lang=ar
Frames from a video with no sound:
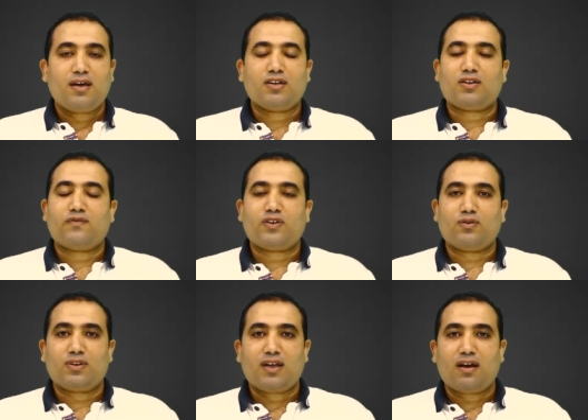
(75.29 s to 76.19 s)

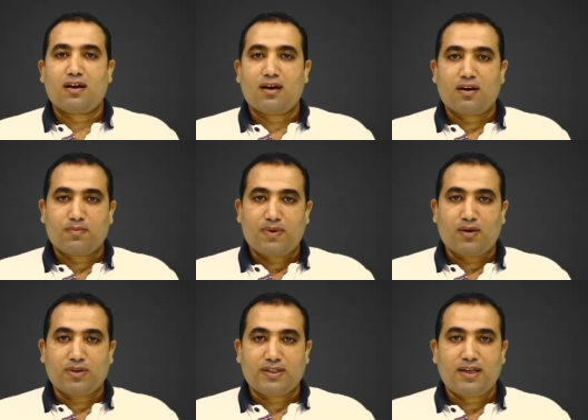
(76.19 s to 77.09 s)
التفاضل ده أربع
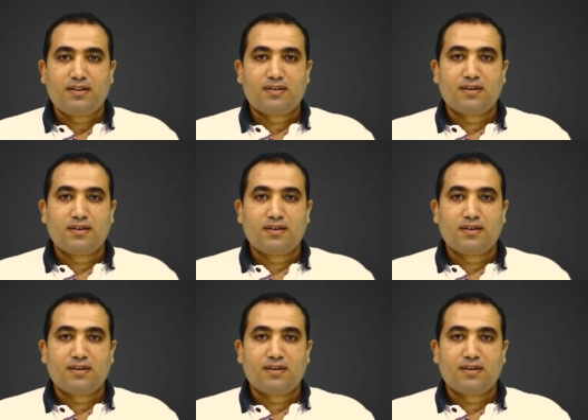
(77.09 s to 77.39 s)
وحدات